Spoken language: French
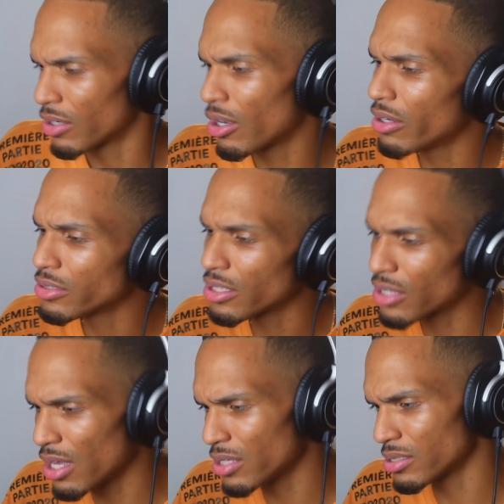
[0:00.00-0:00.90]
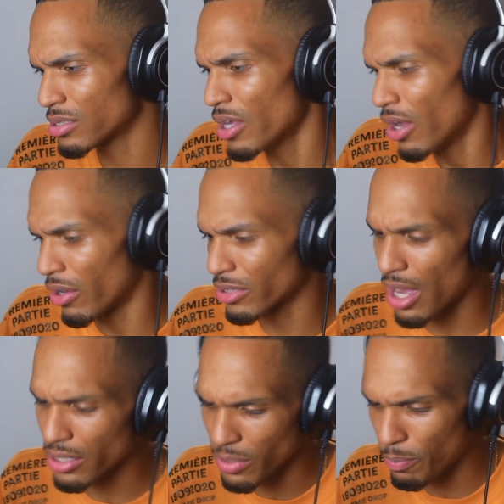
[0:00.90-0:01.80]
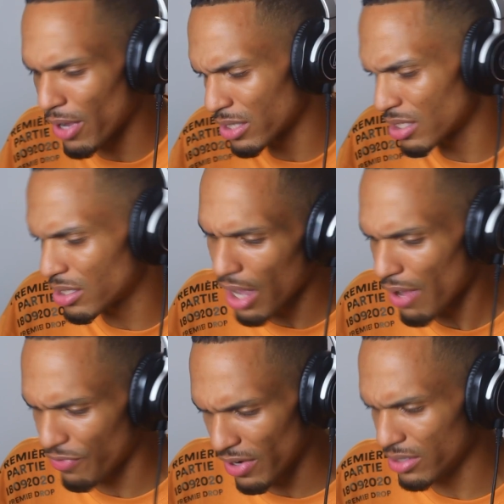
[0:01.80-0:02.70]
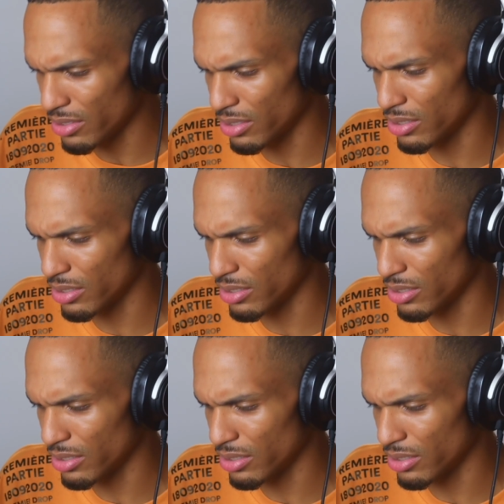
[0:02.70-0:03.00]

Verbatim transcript: Quand de test, en cas t'es pas t'es d'afflé.